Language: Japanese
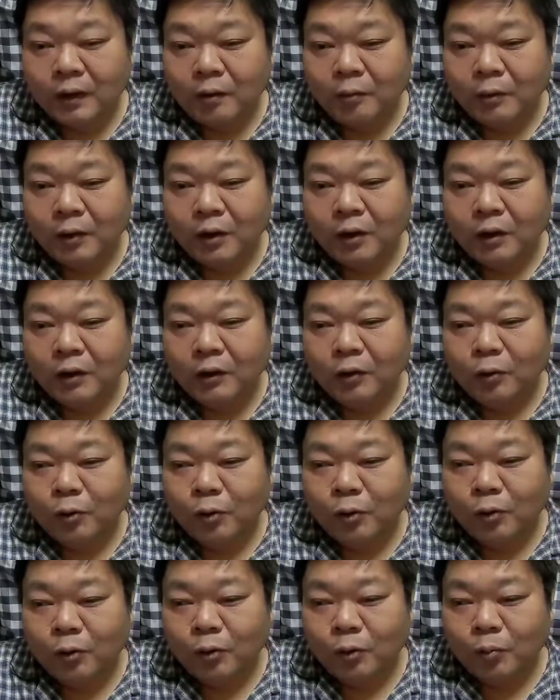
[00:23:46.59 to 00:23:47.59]
アメリカと
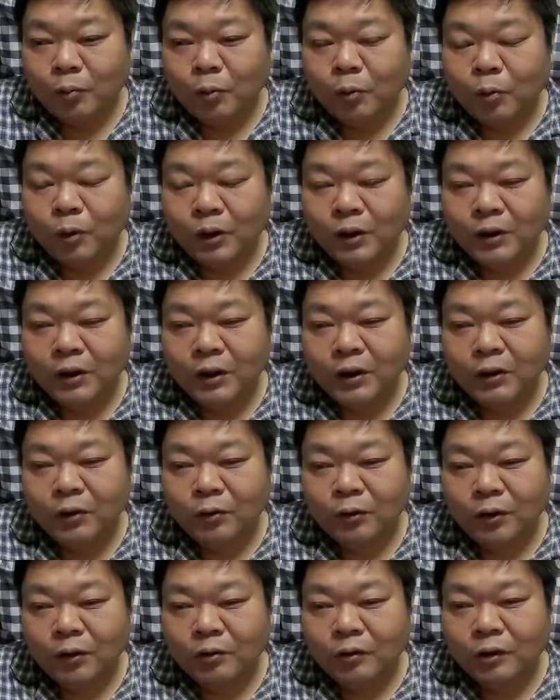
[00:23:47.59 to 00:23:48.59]
の貿易戦
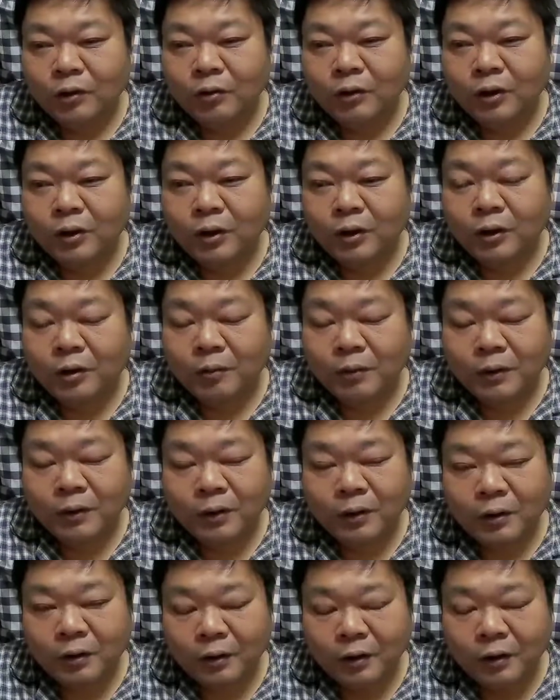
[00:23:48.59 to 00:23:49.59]
争でぐちゃぐちゃになってま
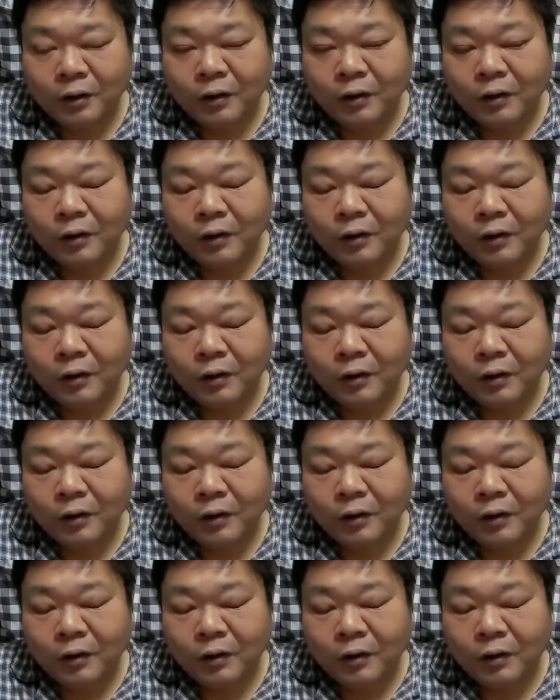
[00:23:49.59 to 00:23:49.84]
すからね